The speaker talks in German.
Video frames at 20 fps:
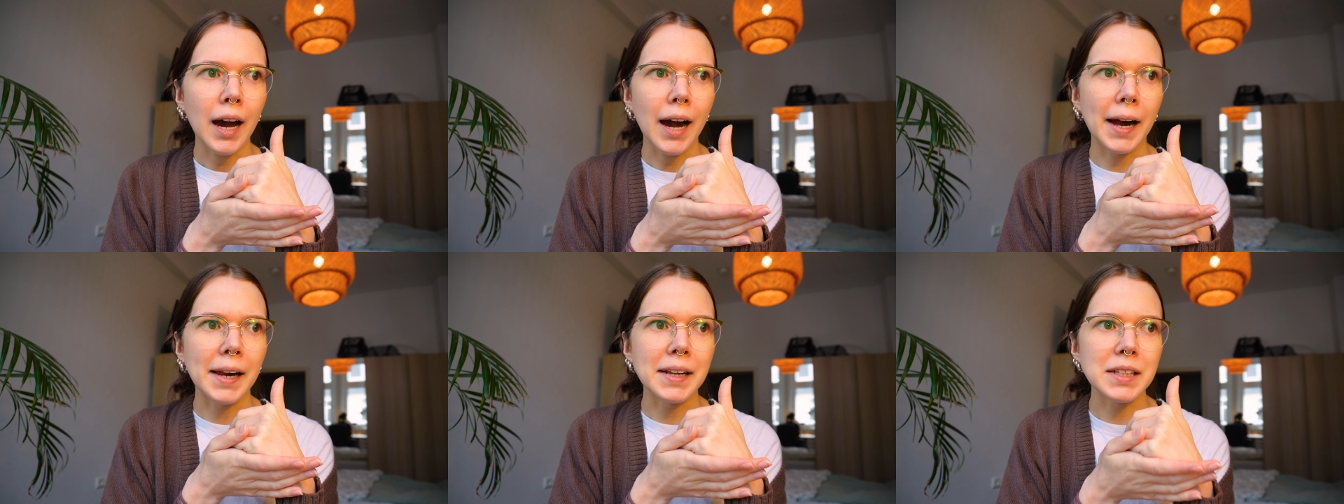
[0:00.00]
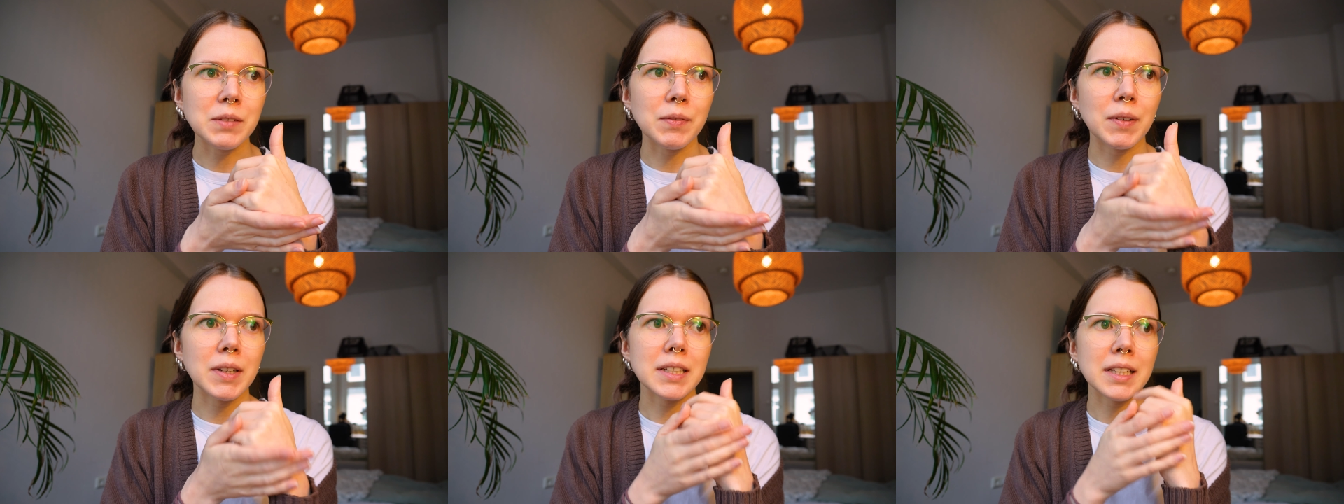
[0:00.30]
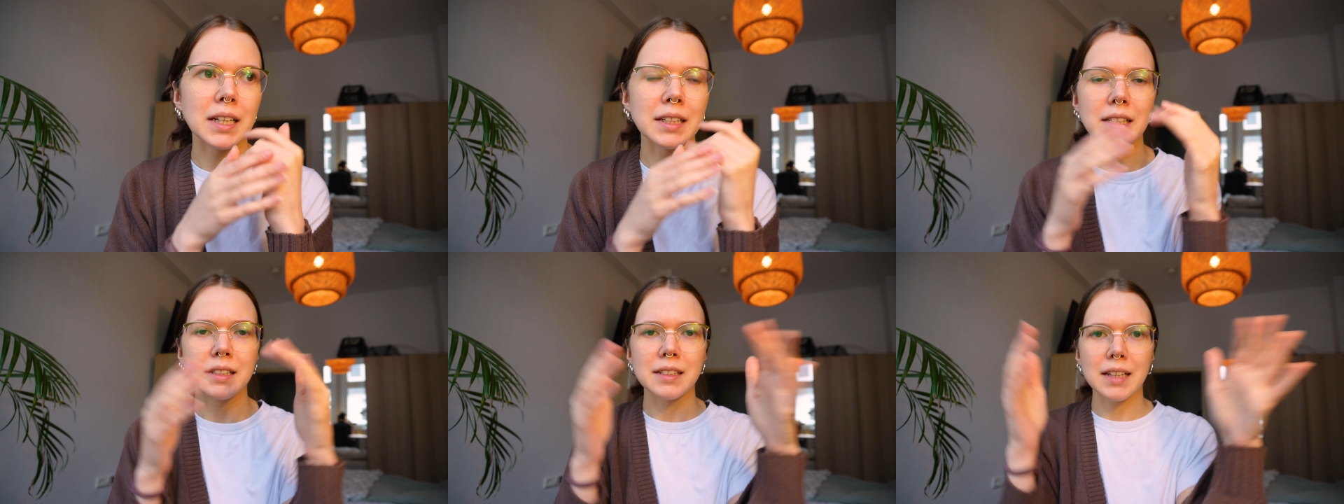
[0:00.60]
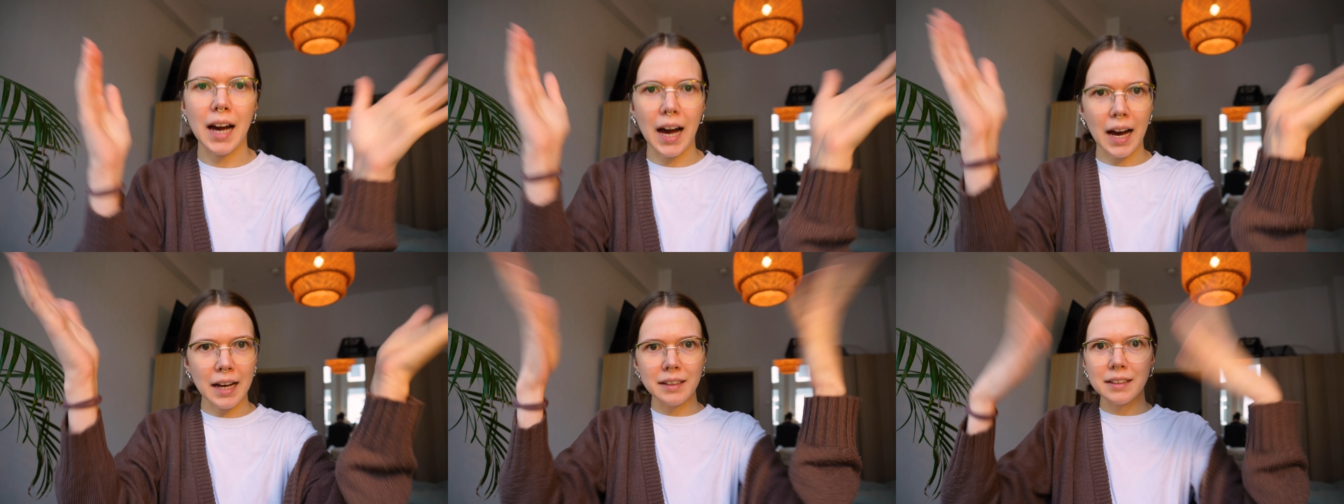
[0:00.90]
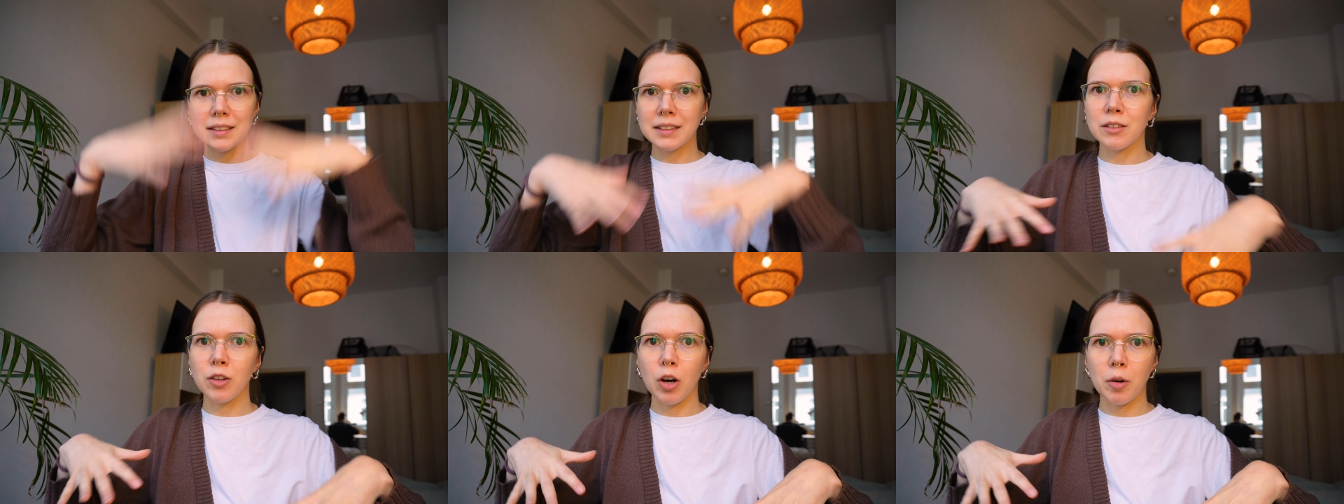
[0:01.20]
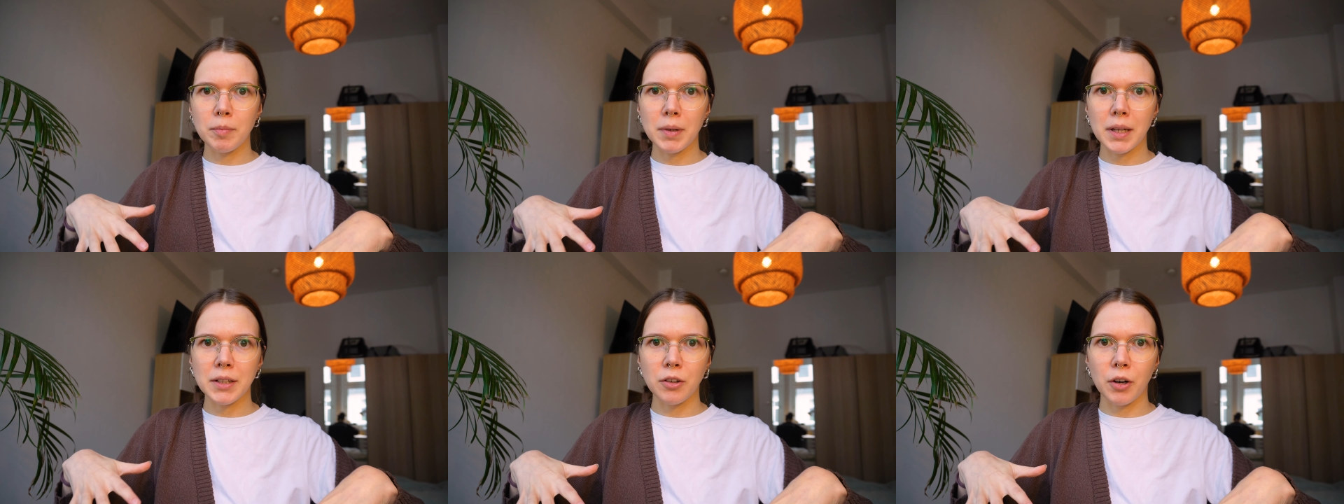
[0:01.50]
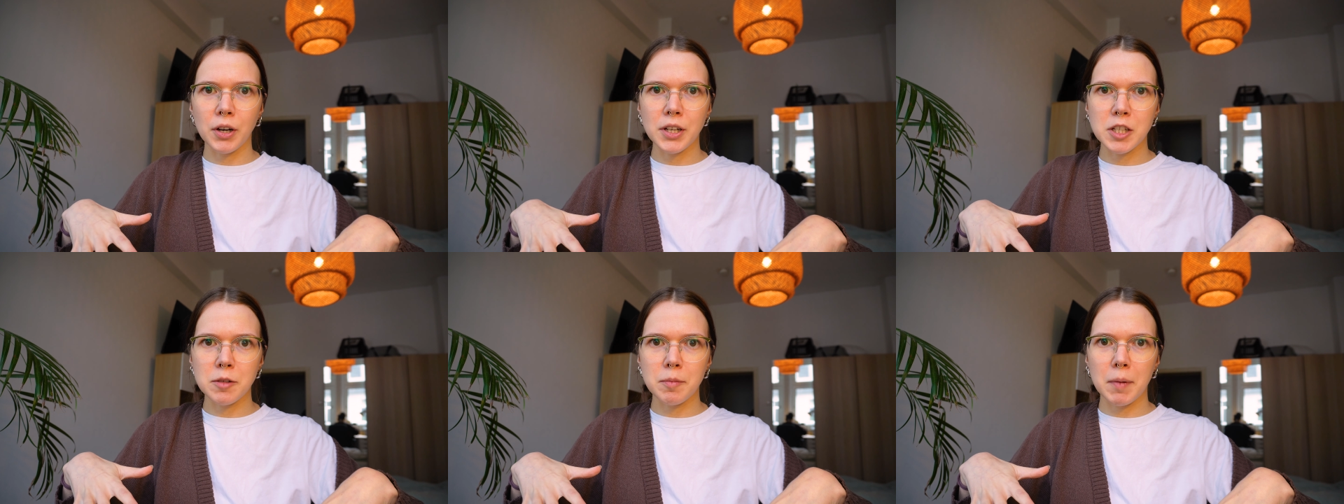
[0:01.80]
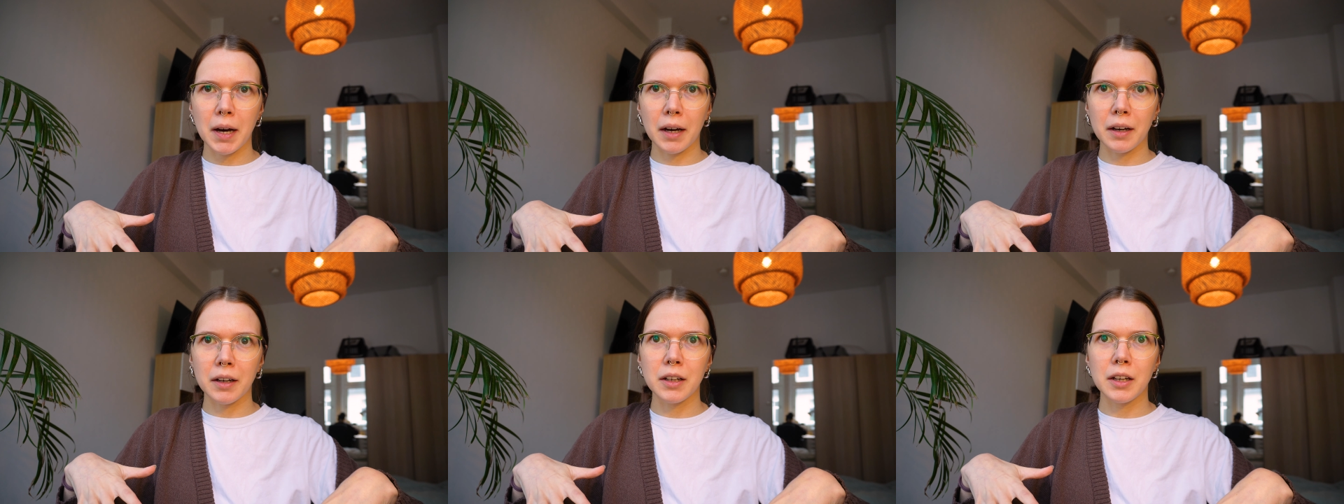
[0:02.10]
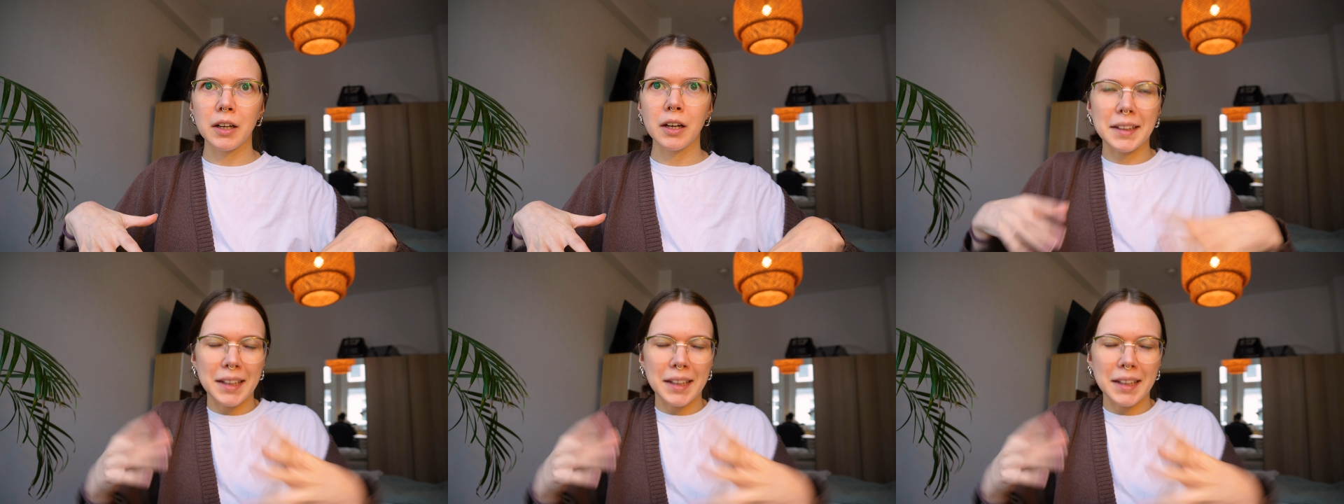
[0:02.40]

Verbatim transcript: als wenn ich halt jetzt alles komplett heute mache.